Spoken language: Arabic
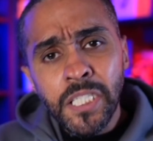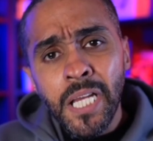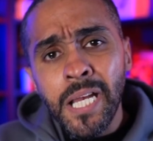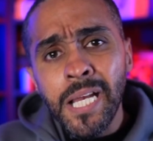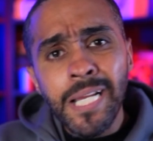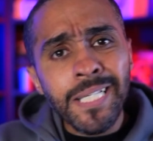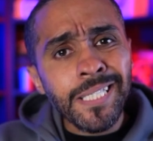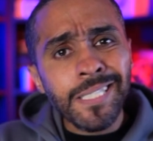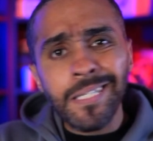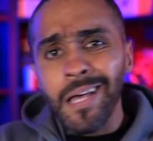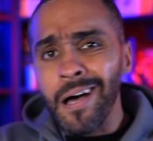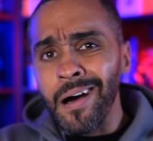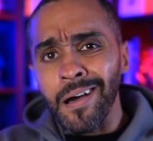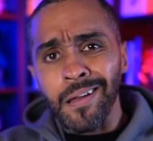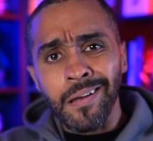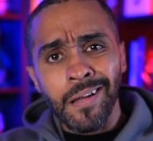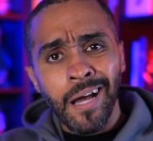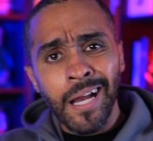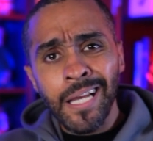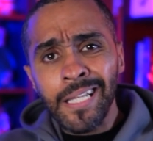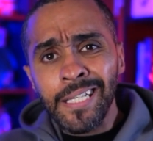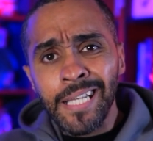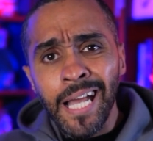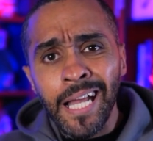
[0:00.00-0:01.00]
إيش اللي صار؟
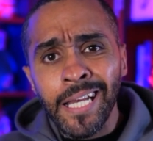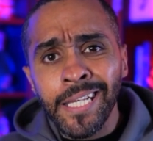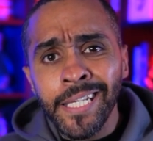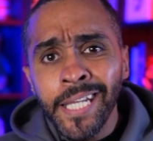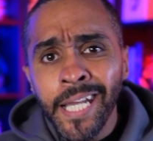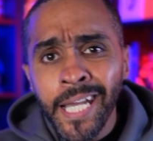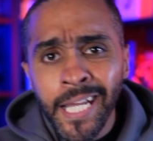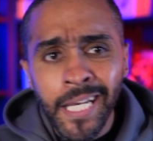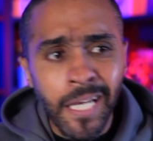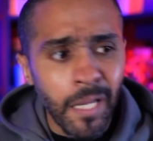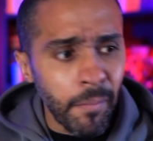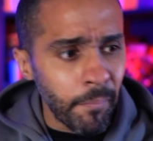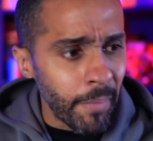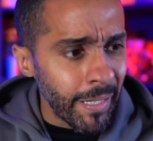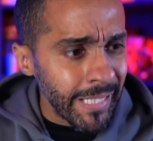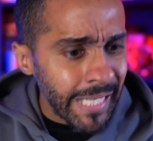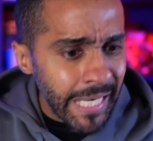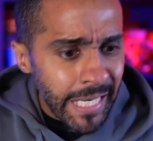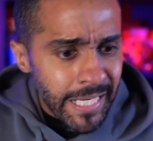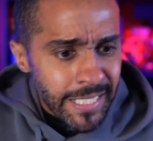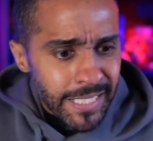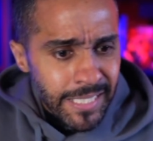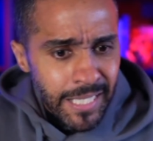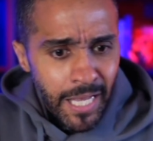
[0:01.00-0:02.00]
هل كان يحلم؟ هل
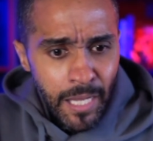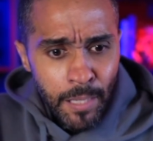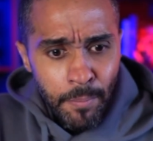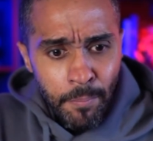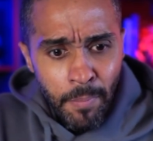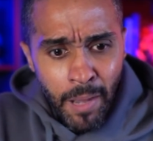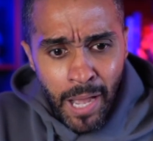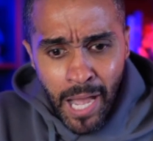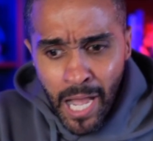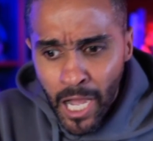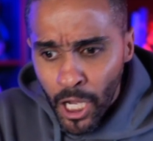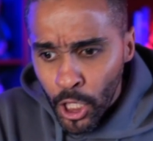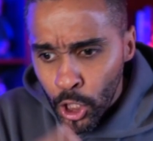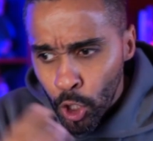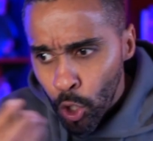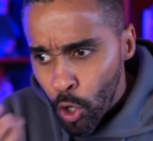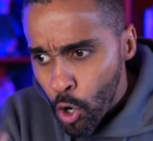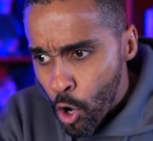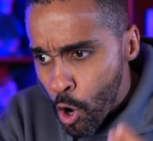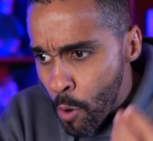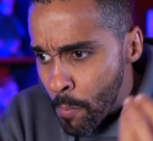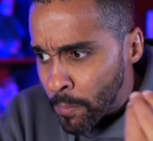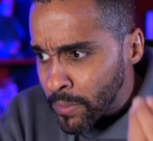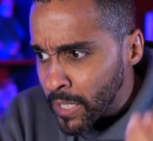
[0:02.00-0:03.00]
اللي صار معاه
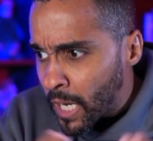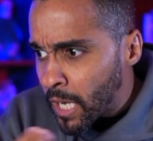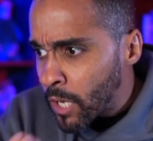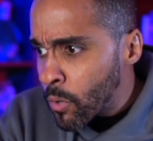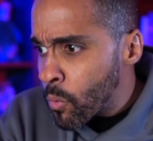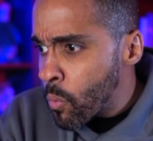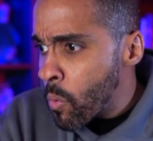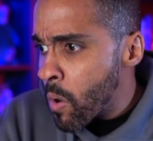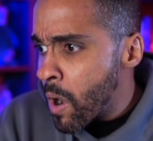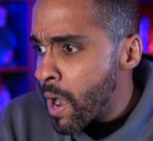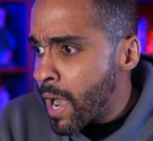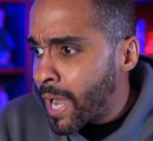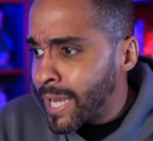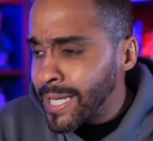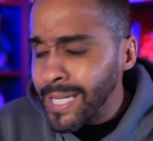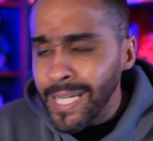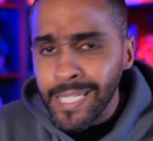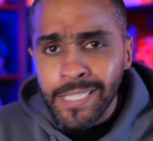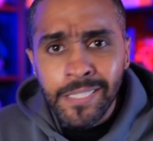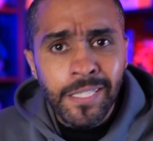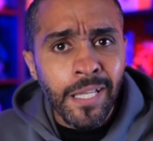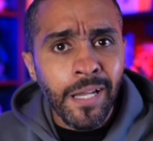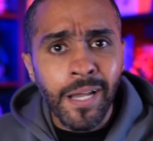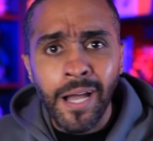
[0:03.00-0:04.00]
نوع من أنواع
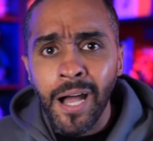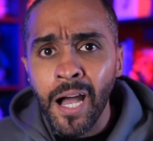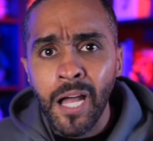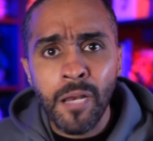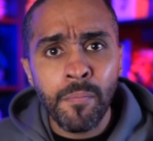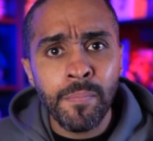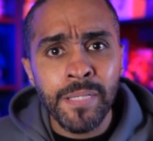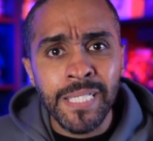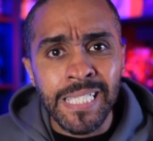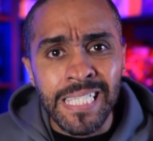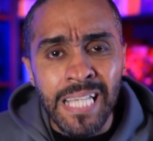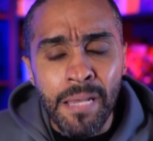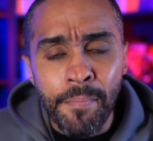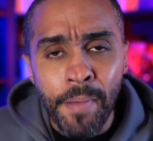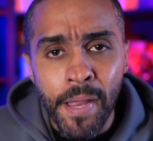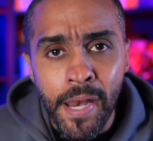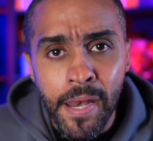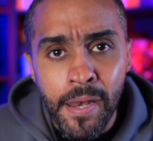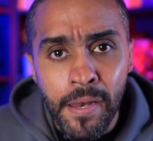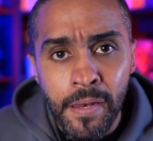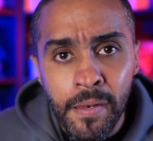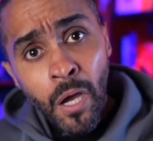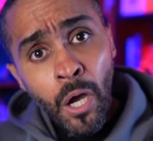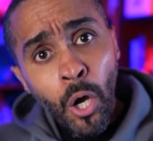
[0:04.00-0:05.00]
الانتقال بالزمن؟
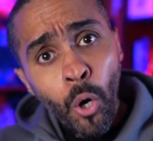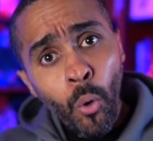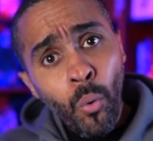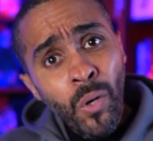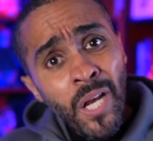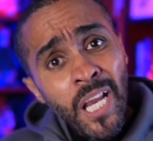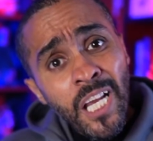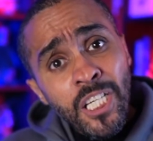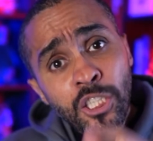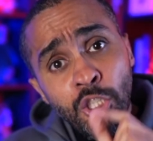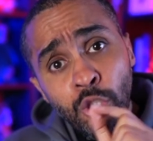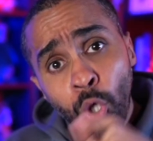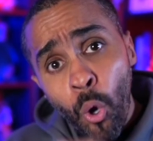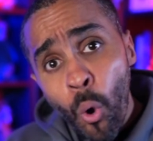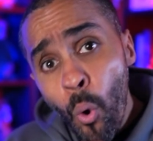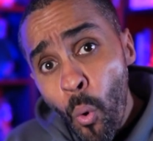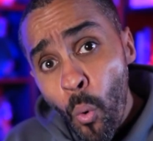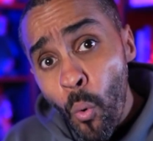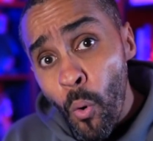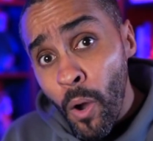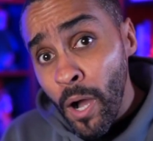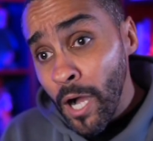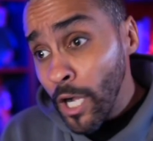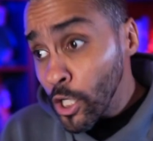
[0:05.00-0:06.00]
وليش
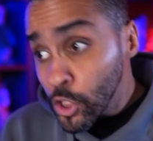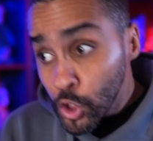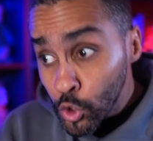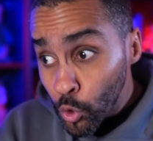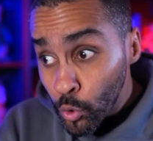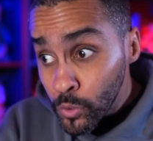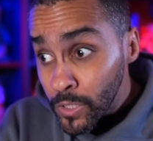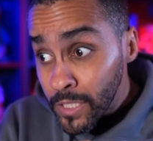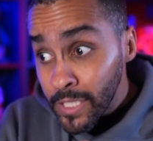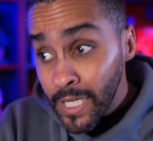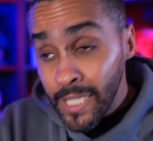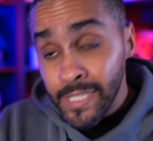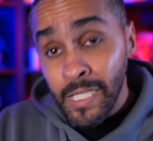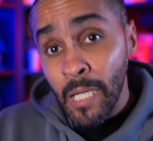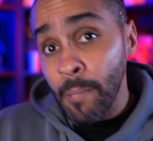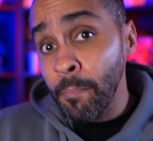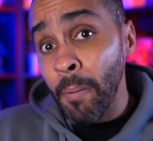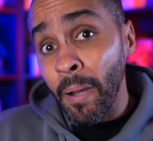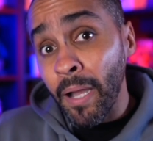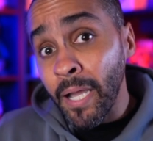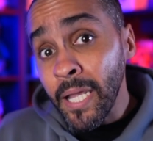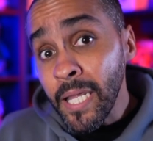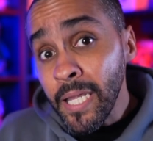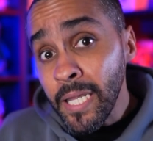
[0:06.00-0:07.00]
هو دونا عن
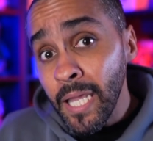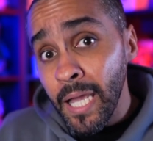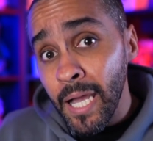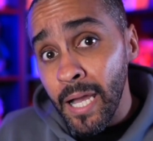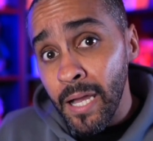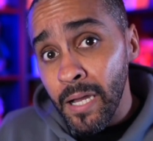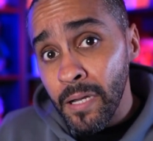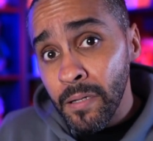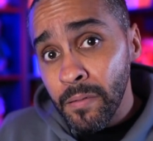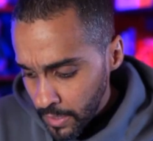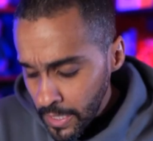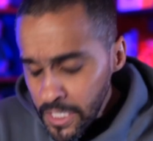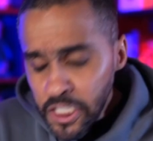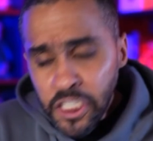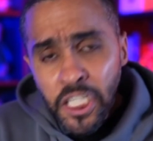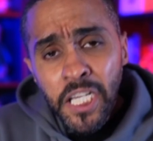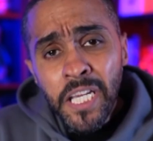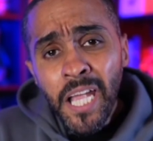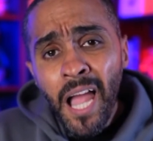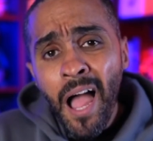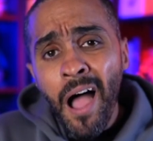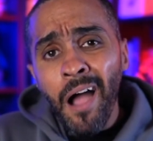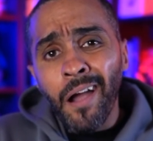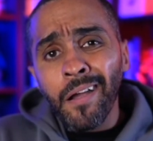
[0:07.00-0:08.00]
البقية؟ إيش
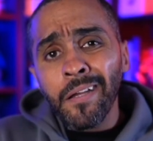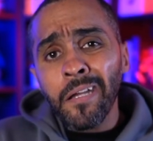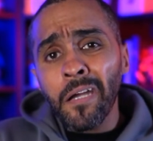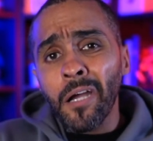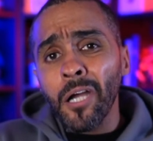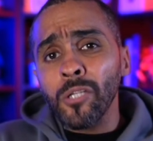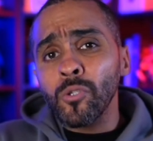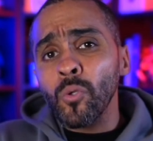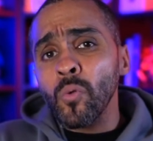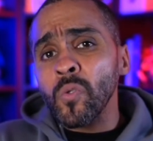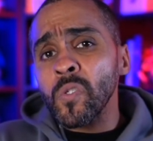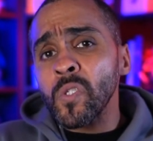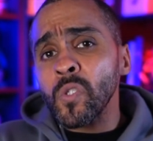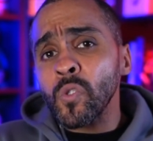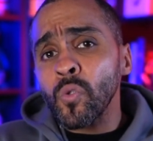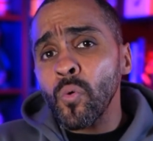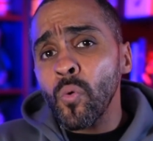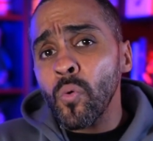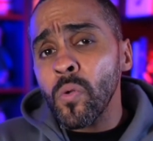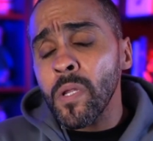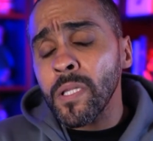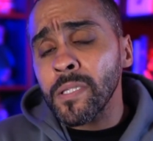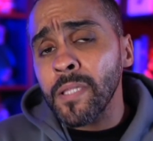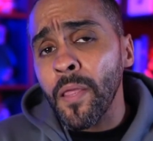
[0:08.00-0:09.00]
هي حقيقة
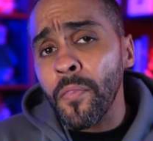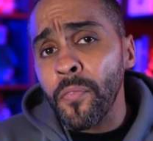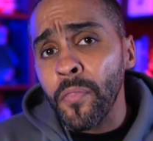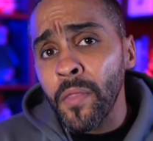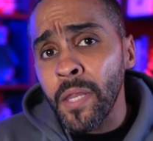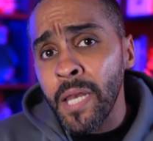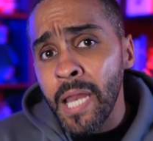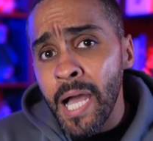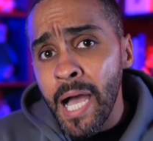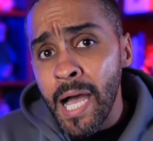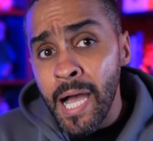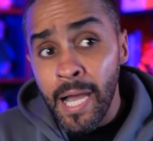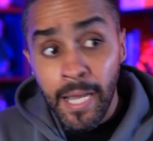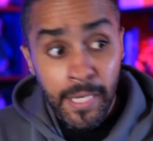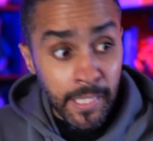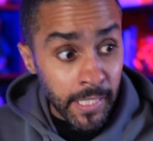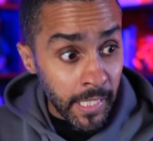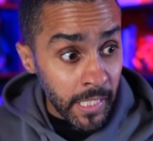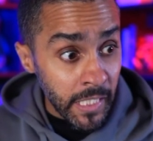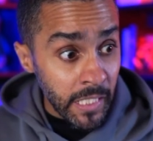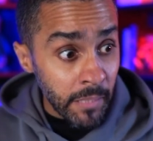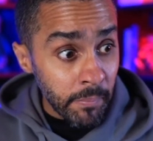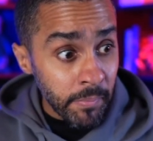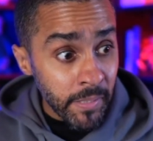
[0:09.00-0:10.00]
أسطورة الظلال
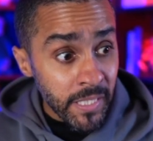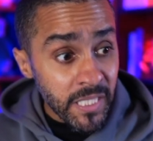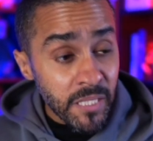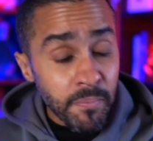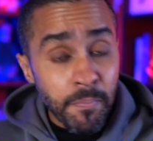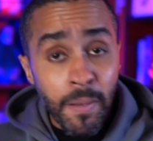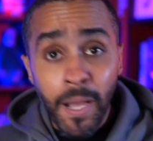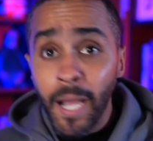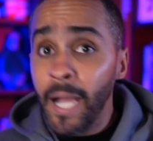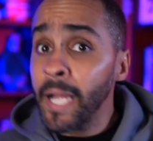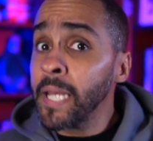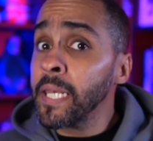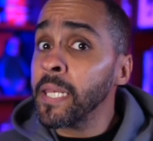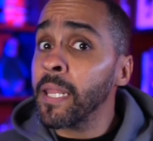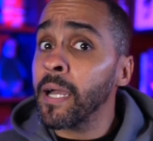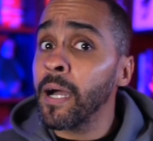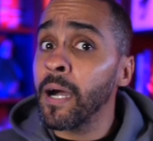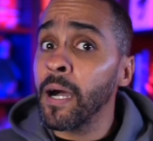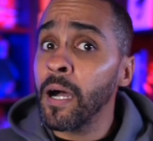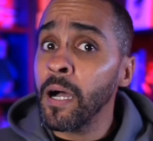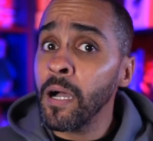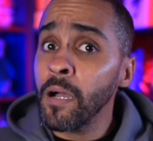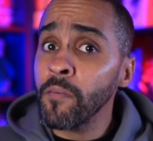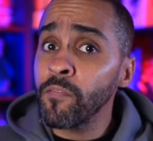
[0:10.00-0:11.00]
اللي بنسمع
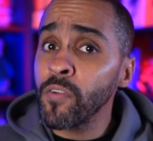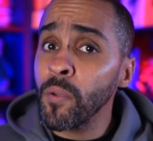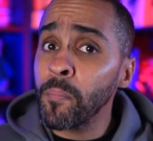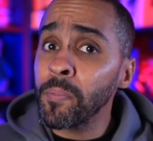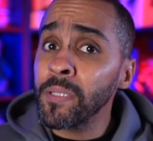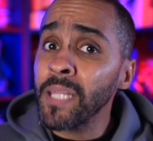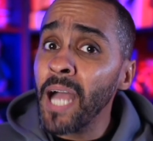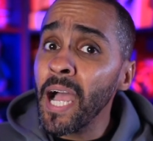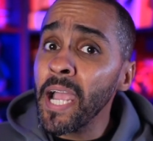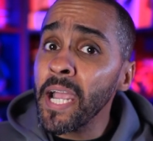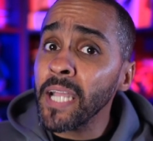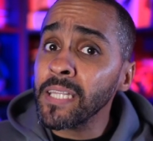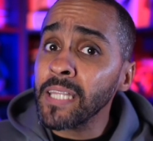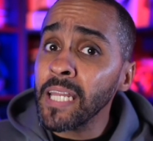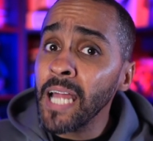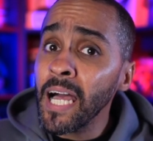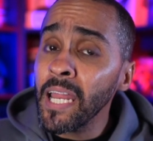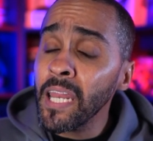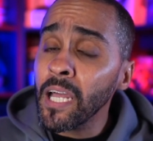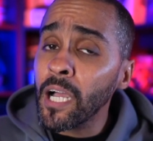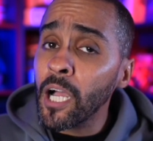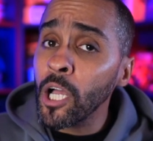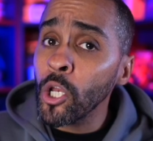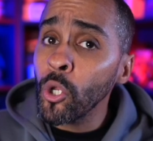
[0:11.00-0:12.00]
عنها في بداية
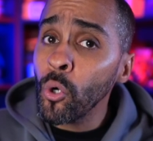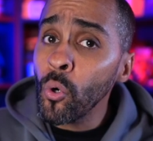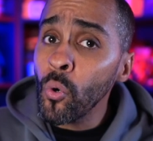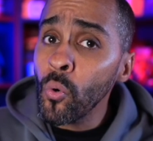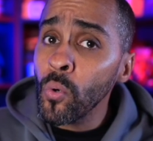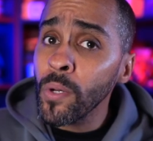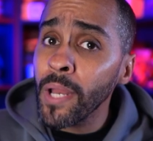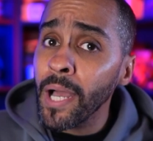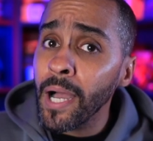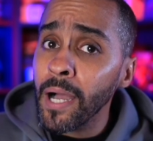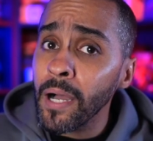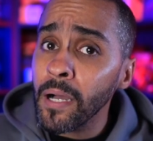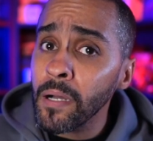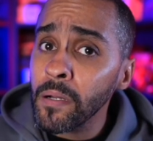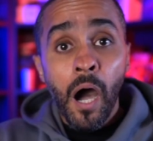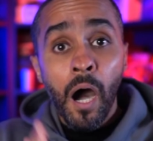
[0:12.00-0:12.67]
الحلقة الأولى؟